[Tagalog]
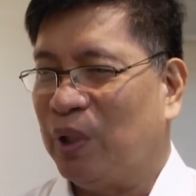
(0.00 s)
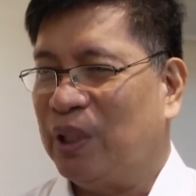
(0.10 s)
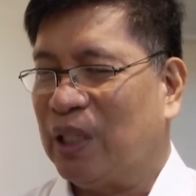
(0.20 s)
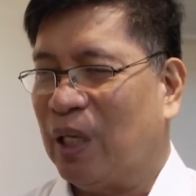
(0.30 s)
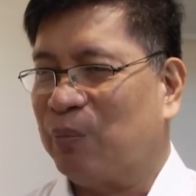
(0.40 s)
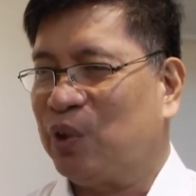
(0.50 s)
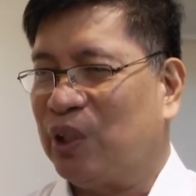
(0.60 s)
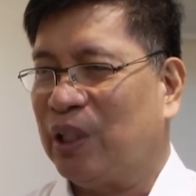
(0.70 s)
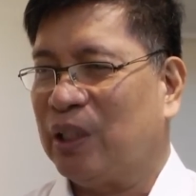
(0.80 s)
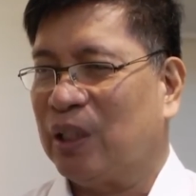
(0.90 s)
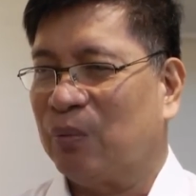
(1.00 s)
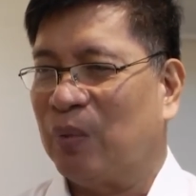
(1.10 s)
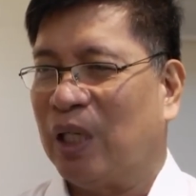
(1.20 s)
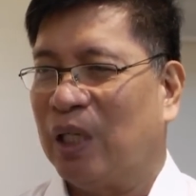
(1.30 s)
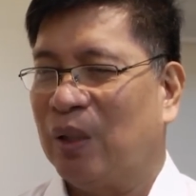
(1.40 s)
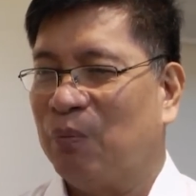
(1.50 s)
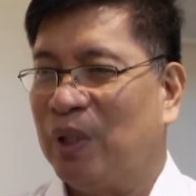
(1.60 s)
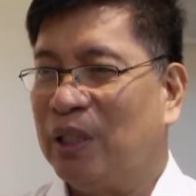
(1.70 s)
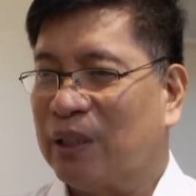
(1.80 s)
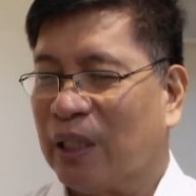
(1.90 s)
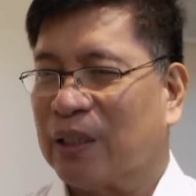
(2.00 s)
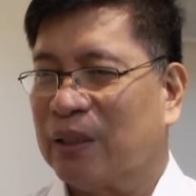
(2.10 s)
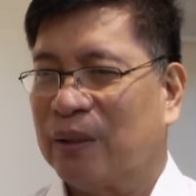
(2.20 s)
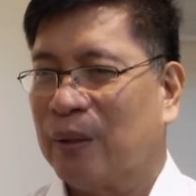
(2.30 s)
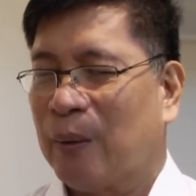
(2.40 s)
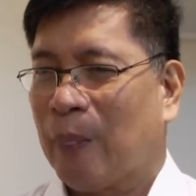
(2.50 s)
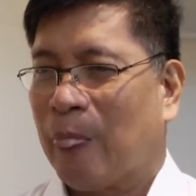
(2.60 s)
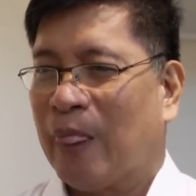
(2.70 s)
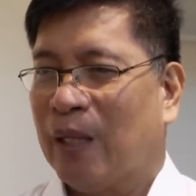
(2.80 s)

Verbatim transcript: Pinick up siya ng mga militar mm-hmm.